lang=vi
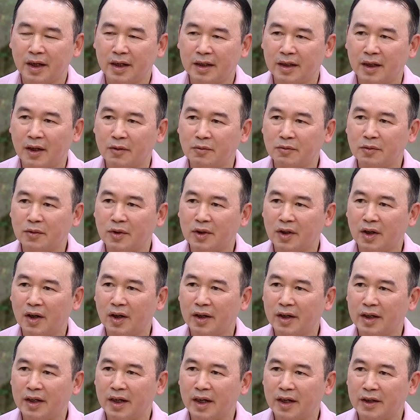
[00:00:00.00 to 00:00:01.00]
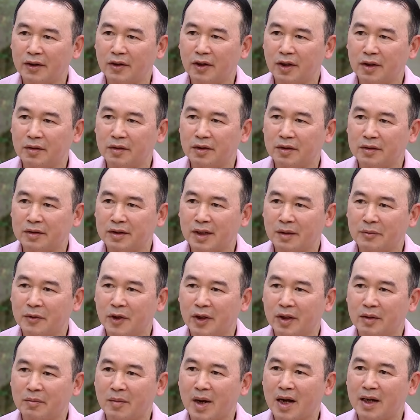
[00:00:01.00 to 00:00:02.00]
cái hệ thống của nó hiện nay còn
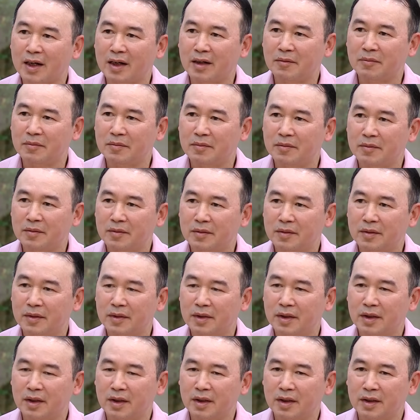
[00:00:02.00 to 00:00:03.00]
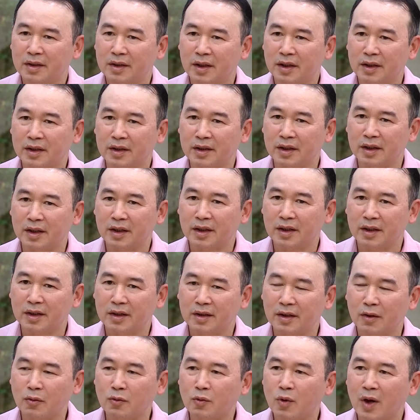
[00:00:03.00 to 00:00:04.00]
tạm gọi là ba cấp. Từng
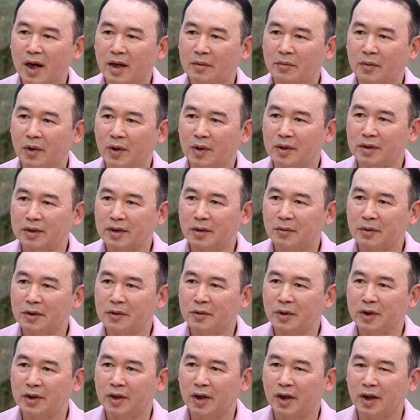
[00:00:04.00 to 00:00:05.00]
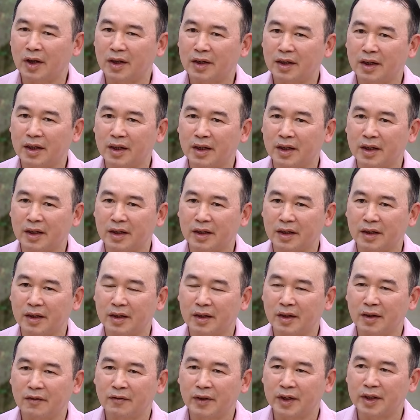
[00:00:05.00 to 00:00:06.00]
cái công đoạn một trong cái chuỗi đó thì
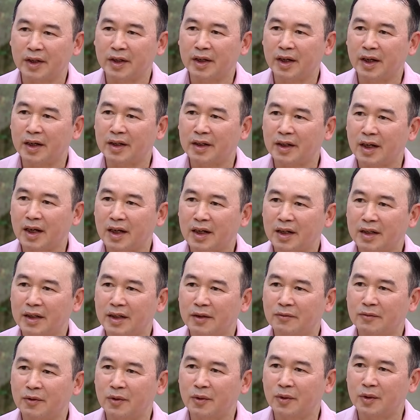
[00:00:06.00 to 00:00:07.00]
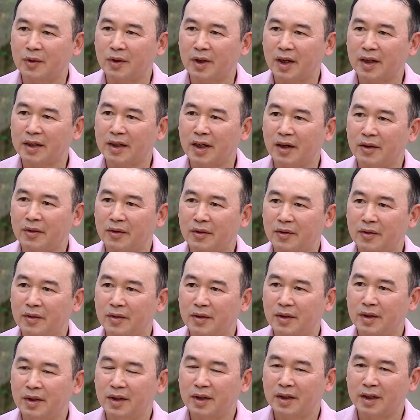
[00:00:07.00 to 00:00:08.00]
phải thực hiện các cái nhiệm vụ khác nhau
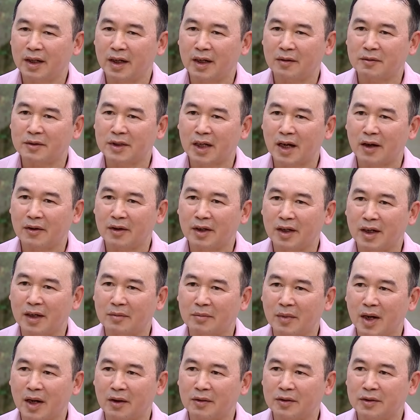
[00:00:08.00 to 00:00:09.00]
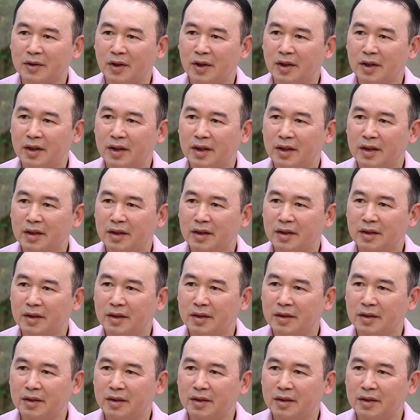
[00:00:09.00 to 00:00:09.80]
để làm sao để đảm bảo cho cái